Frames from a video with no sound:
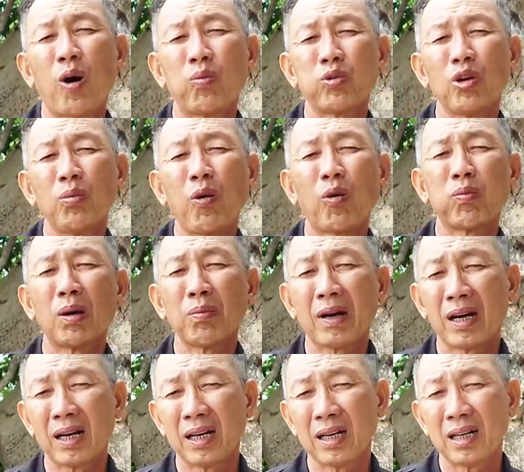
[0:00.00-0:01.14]
dồn vô mùng
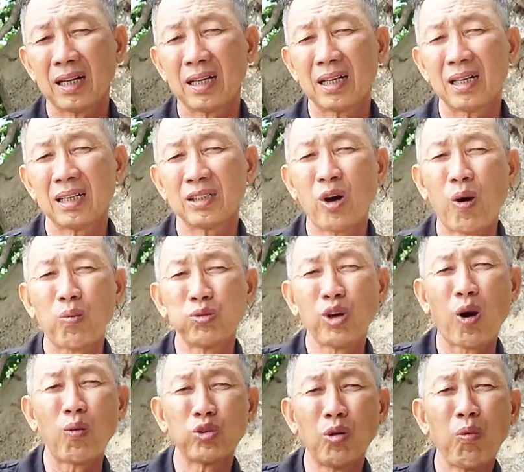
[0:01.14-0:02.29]
không à
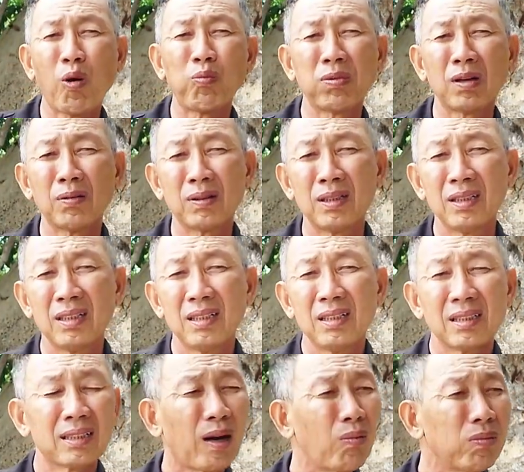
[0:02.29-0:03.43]
dồn dồn vô mùng không à.
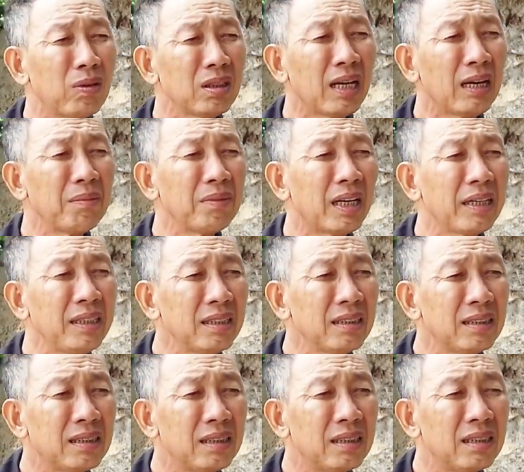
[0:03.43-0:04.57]
dạ. không có giá máy nữa
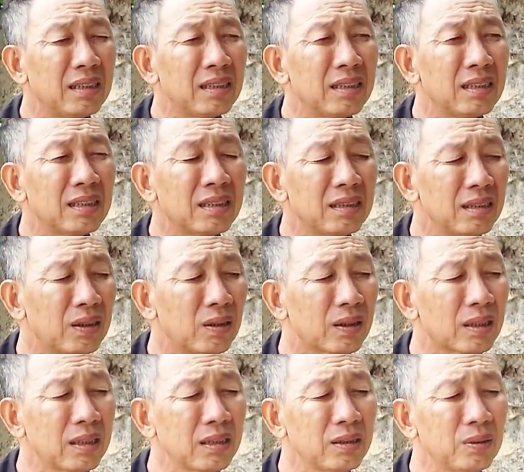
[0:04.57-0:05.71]

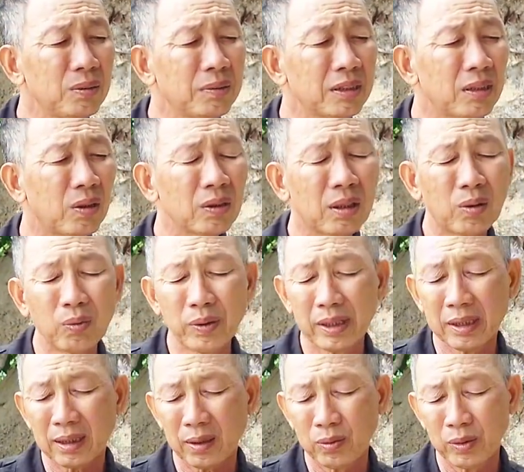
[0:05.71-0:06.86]
rồi cái tôi mới thôi cầu
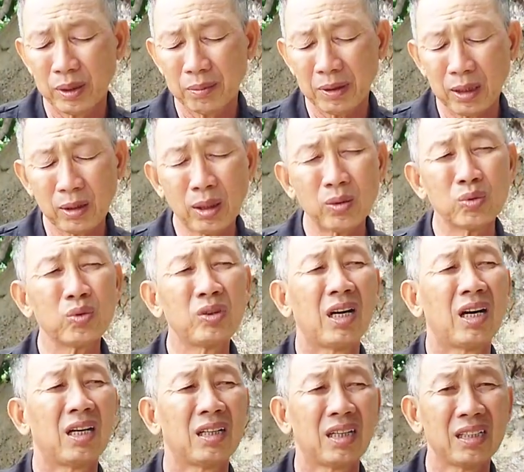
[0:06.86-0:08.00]
nguyện cầu nguyện mà lâu lâu tôi
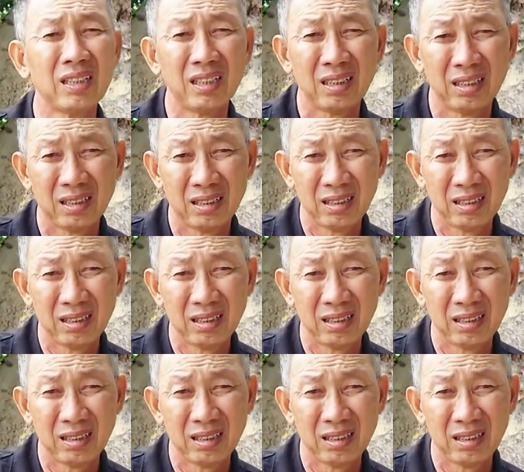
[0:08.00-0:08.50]
giờ anh